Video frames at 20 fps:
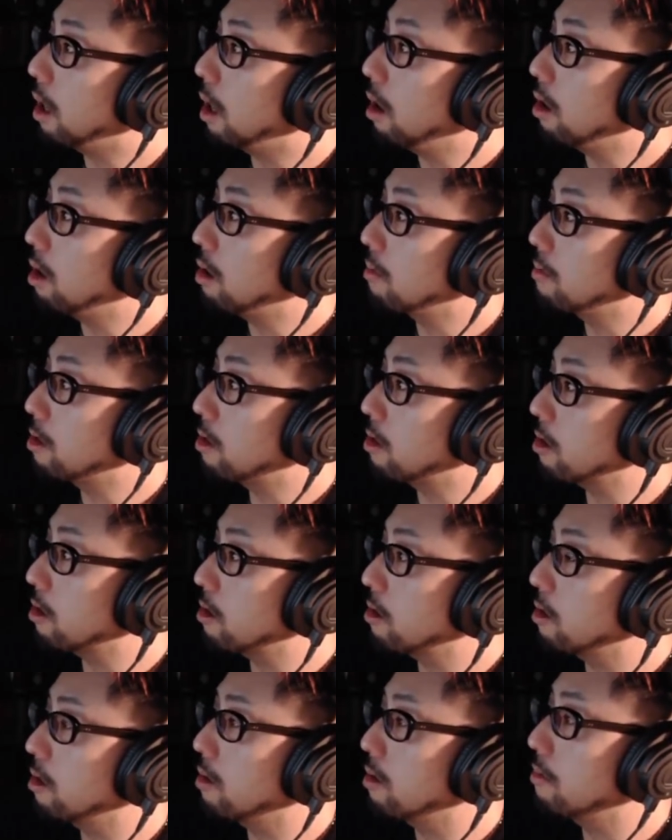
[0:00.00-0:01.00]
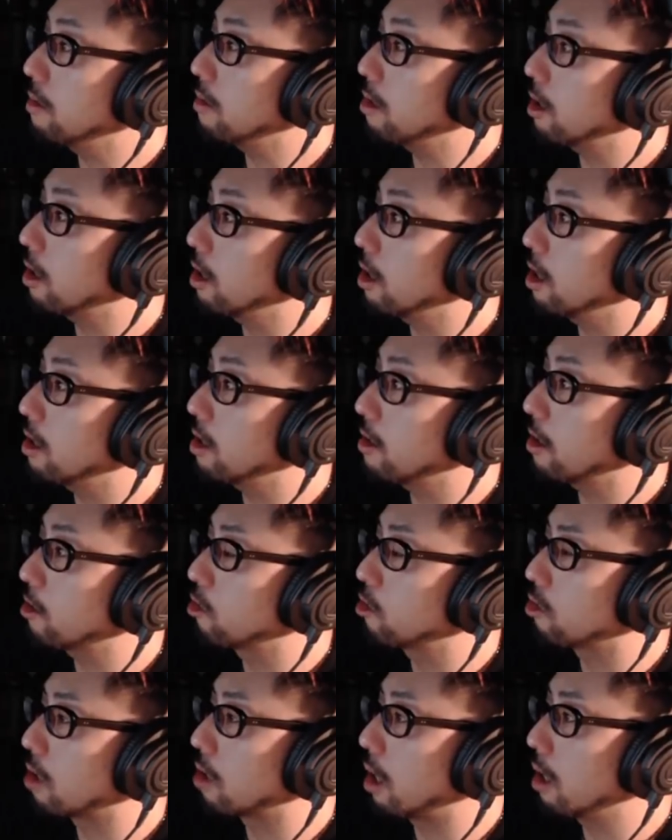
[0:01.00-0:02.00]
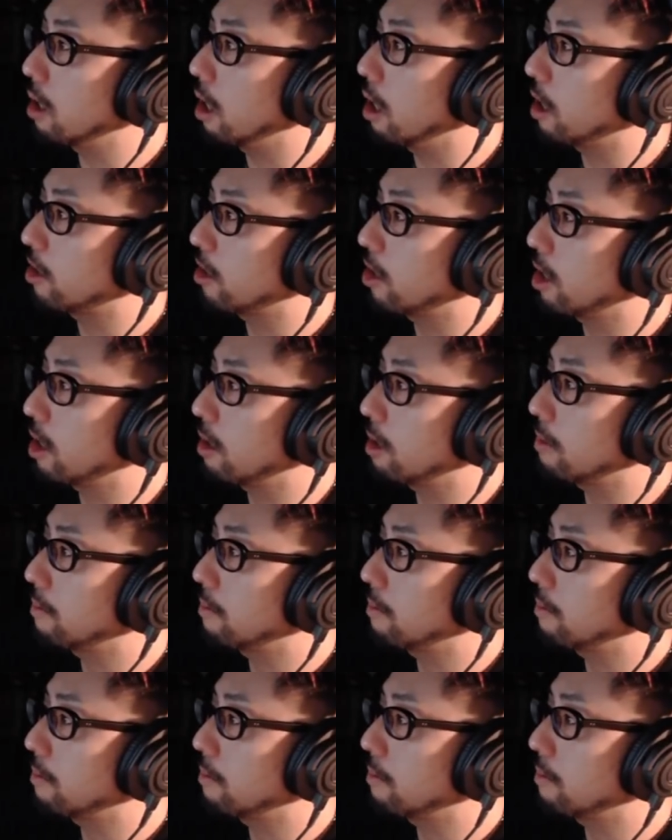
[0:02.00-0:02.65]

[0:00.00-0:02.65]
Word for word: あ、みさきさん、みさき座長だ。いらっしゃい。